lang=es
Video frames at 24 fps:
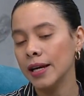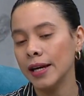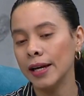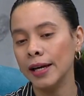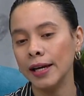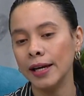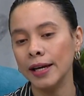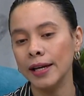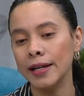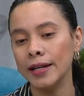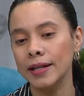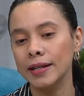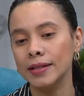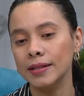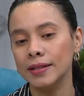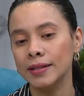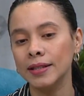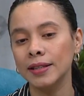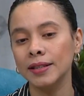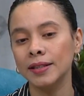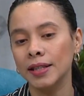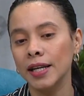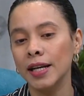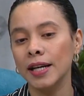eh,
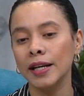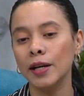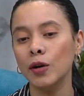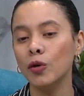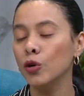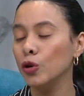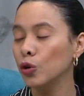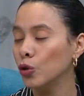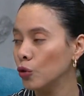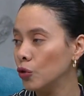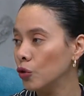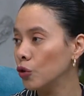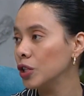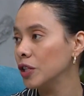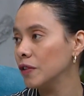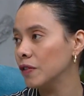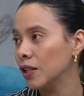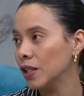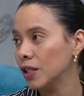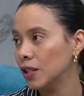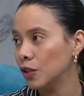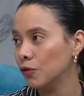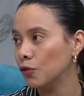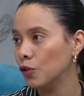si tiene o no los
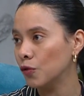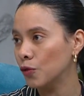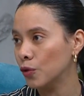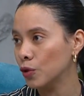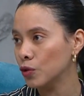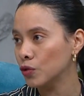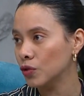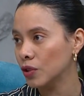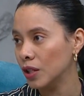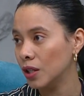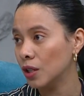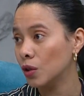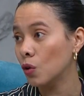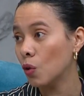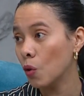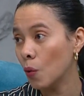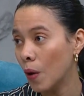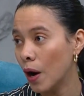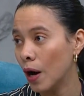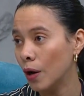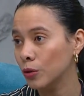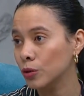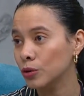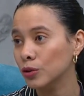niveles de fósforo
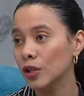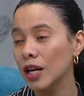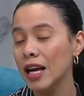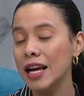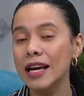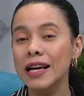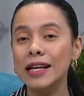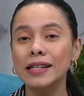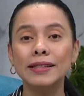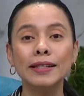sérico bajos.